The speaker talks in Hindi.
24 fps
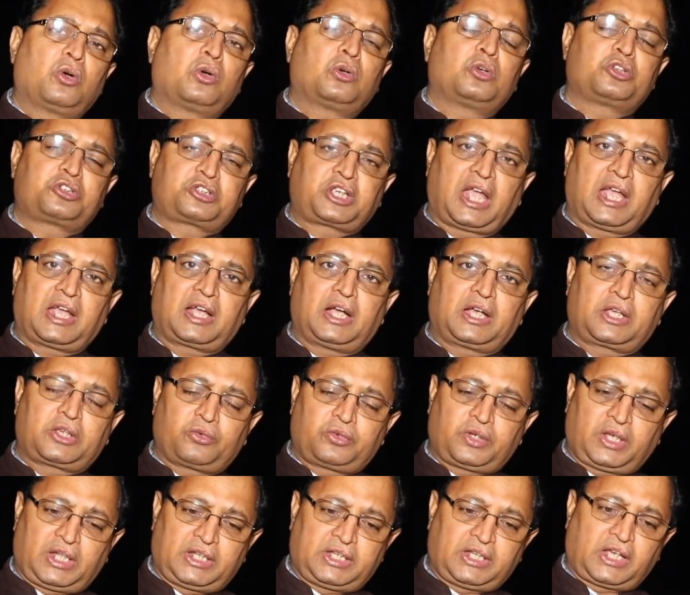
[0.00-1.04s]
को कुछ कहेगा
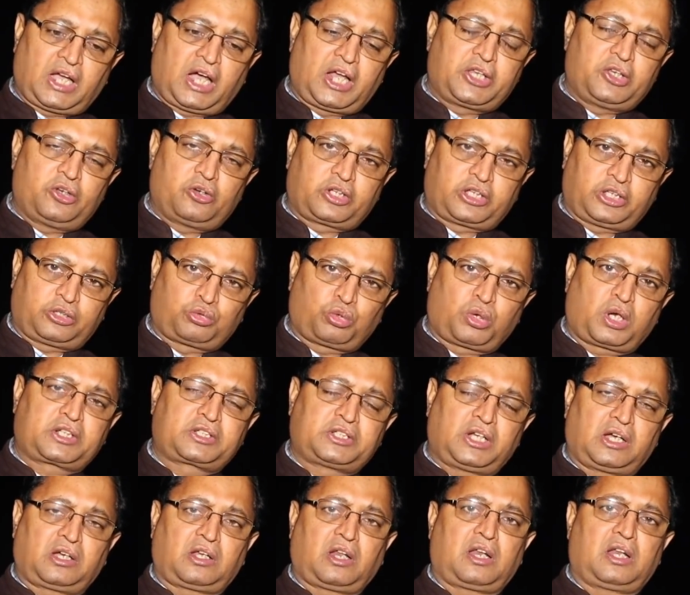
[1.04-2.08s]
क्योंकि अधिकारियों की
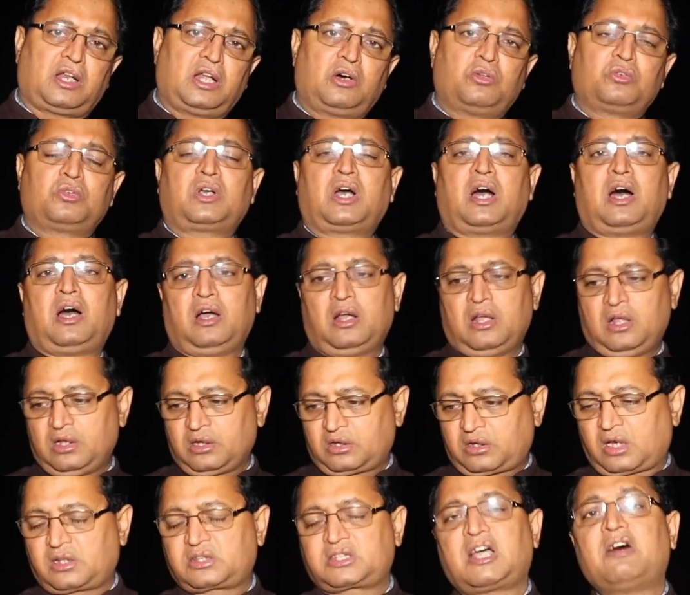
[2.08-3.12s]
सुरक्षा करना उनका
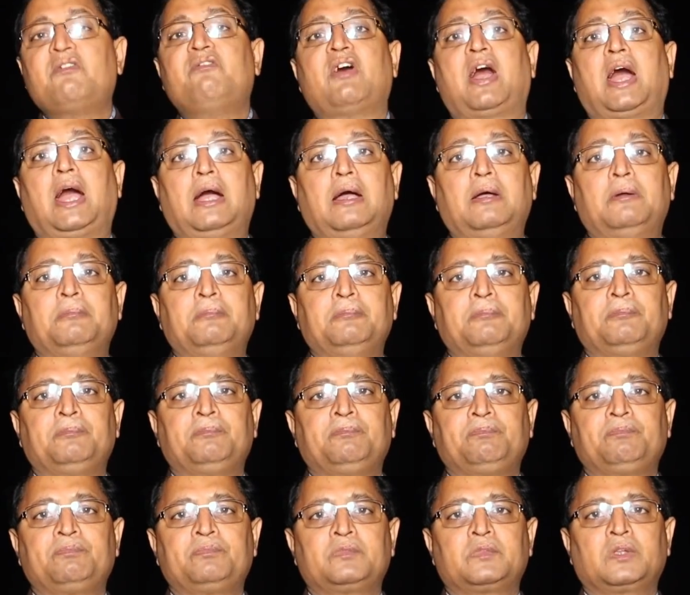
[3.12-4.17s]
कर्तव्य है
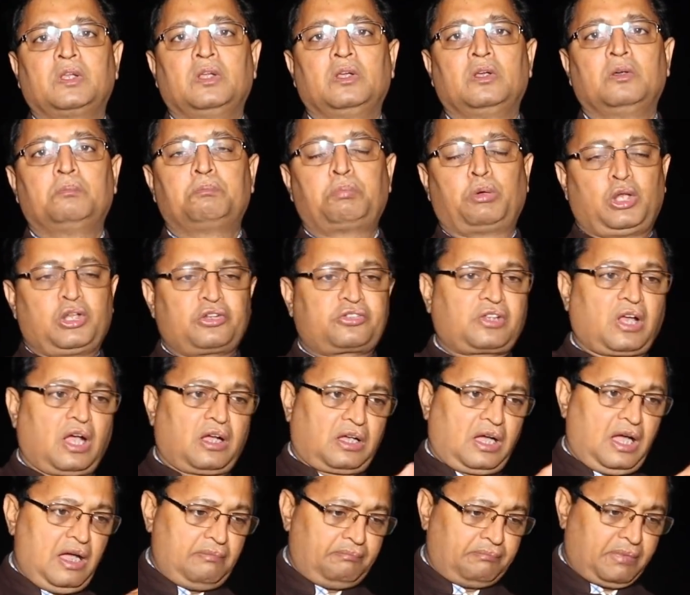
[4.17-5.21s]
पुलिस का
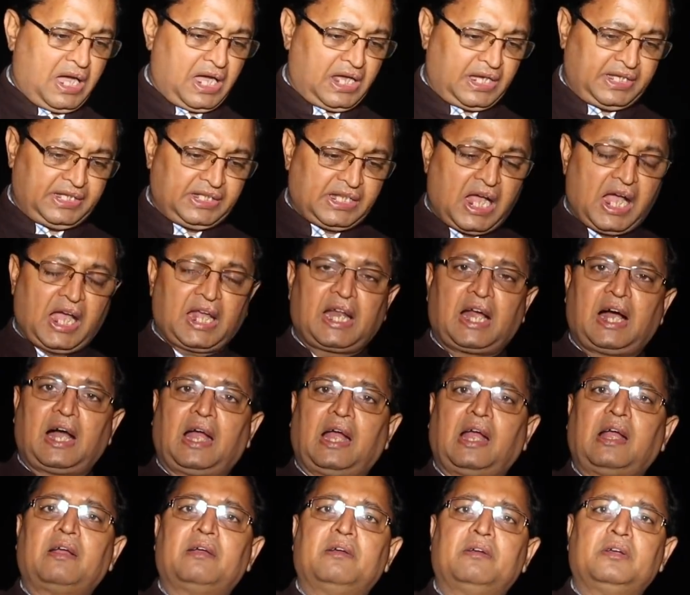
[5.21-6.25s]
काम बाहरी दायरा
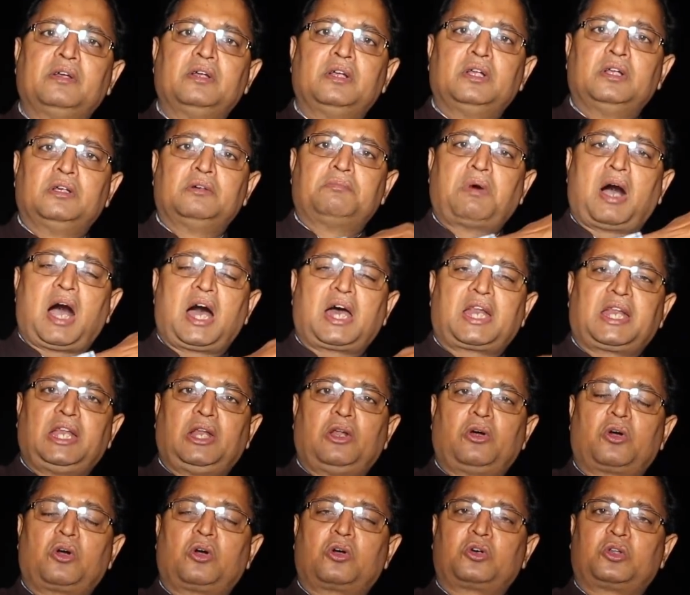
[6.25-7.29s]
है बाहरी
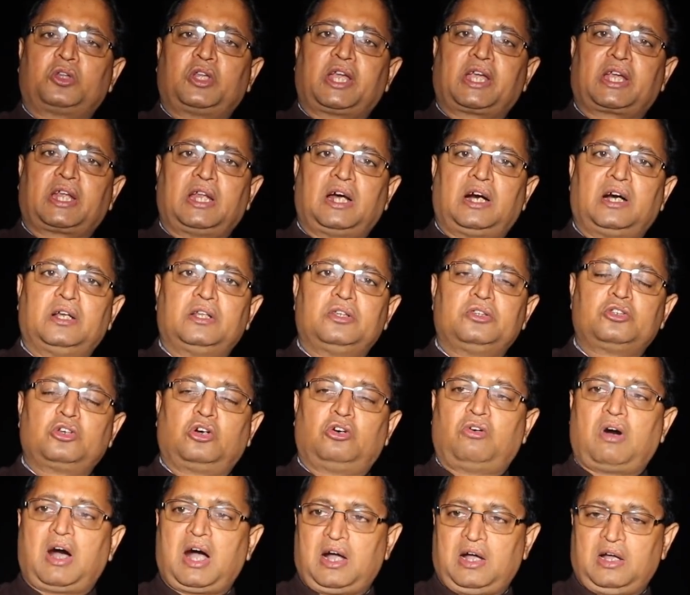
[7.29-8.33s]
लोगों को देखना
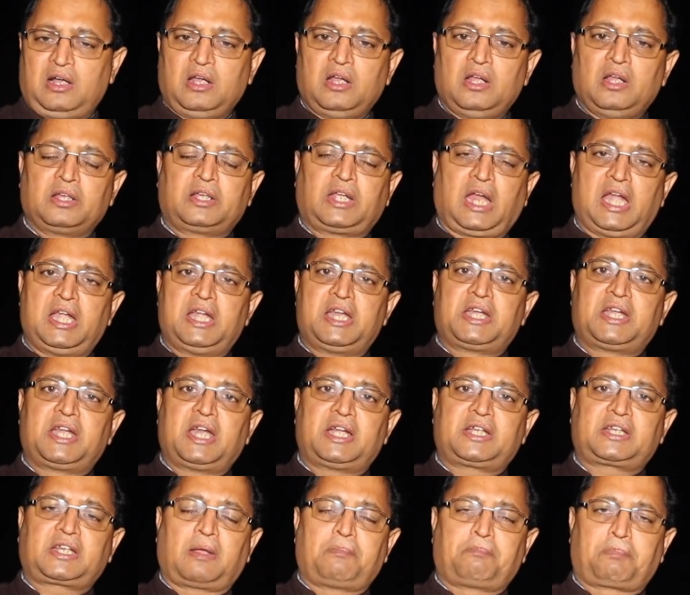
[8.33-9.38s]
जो वहाँ
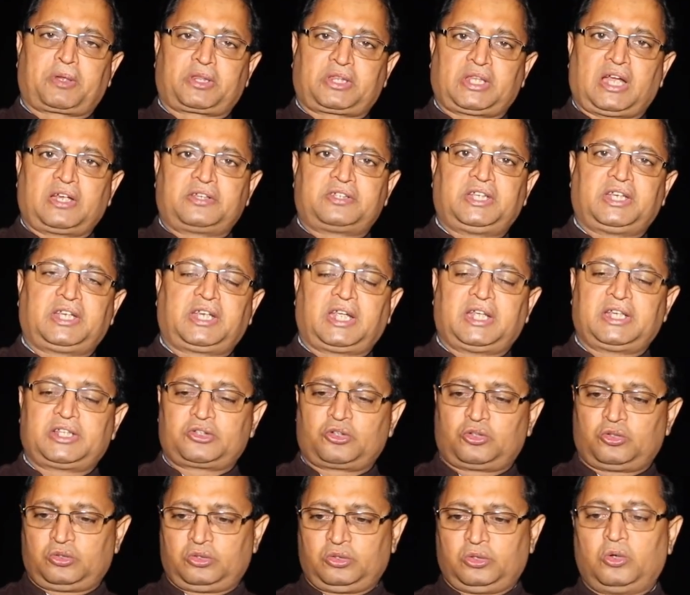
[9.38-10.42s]
कैंडिडेट के प्रत्याशी के
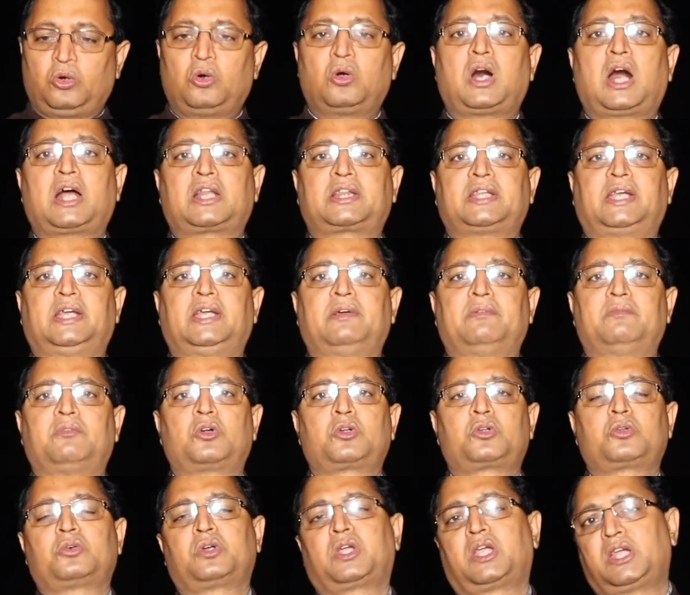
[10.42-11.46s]
जो लोग आते हैं
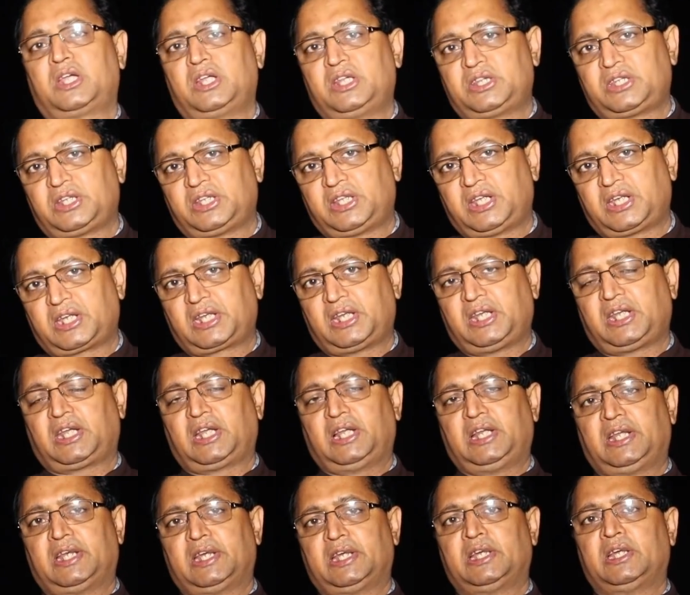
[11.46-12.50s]
वोटों की गिनती देखने
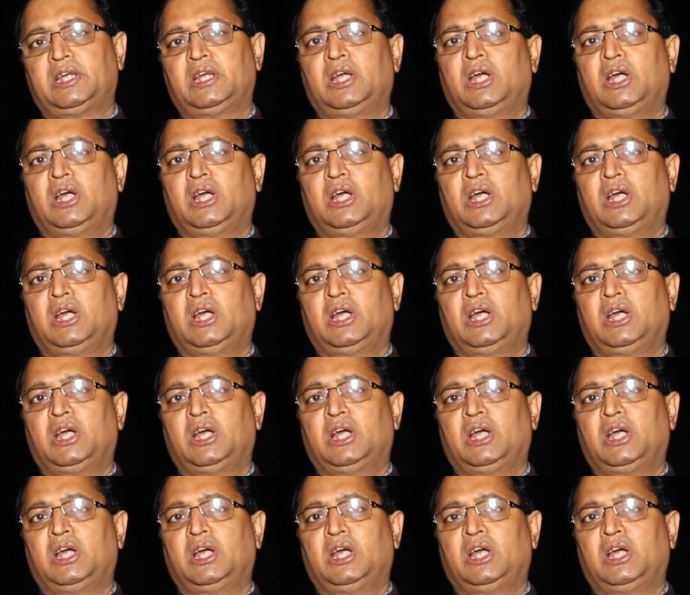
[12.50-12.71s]
के लिए